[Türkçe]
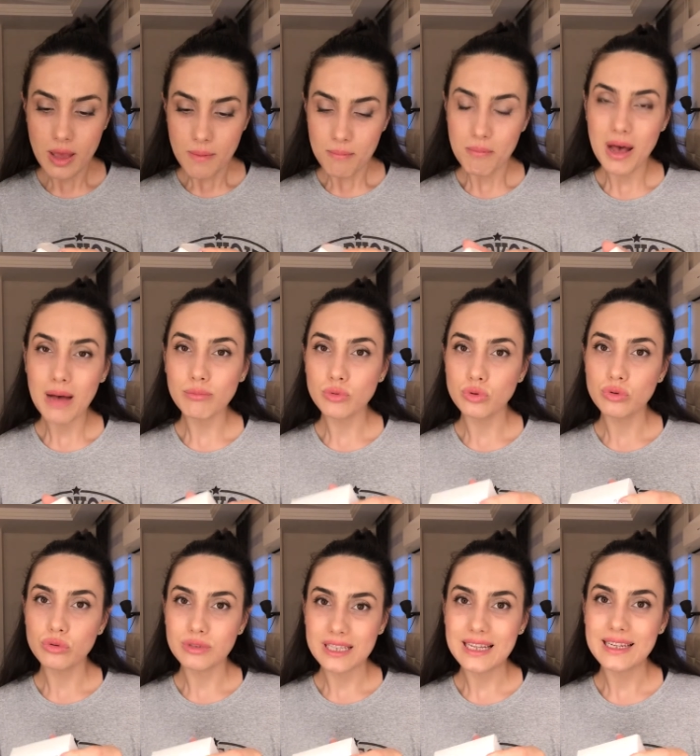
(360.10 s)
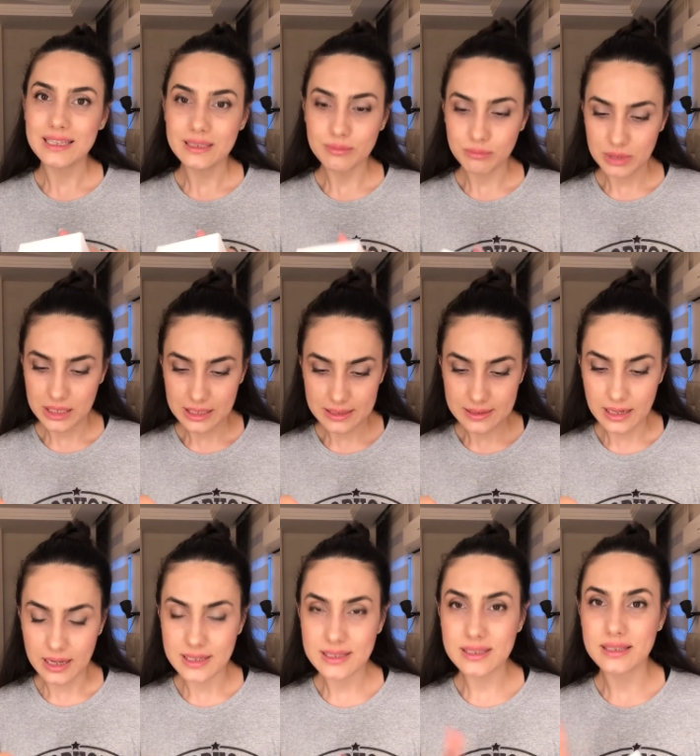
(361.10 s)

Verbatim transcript: Ben bunu denedim bir iki tanesi.